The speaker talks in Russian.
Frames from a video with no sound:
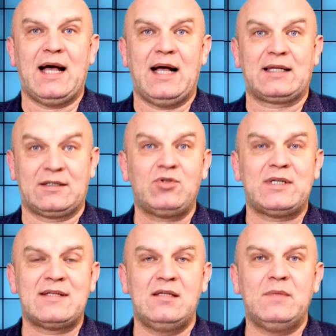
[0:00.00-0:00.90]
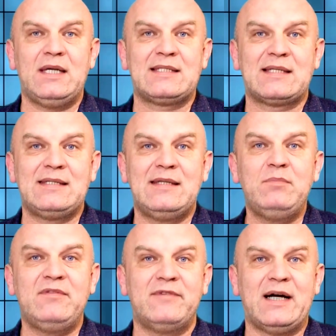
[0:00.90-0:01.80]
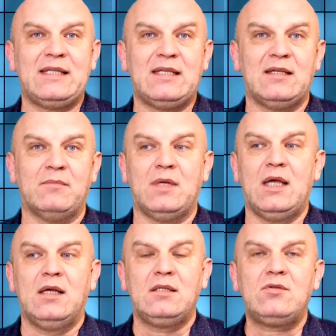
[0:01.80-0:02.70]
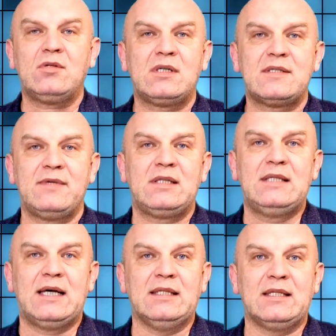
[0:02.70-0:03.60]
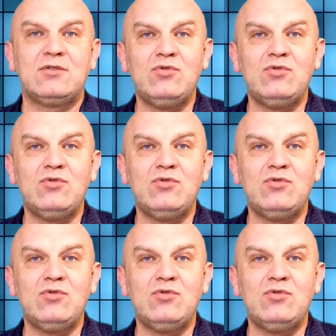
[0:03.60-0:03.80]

а, которая занимается добыванием не только разведданных,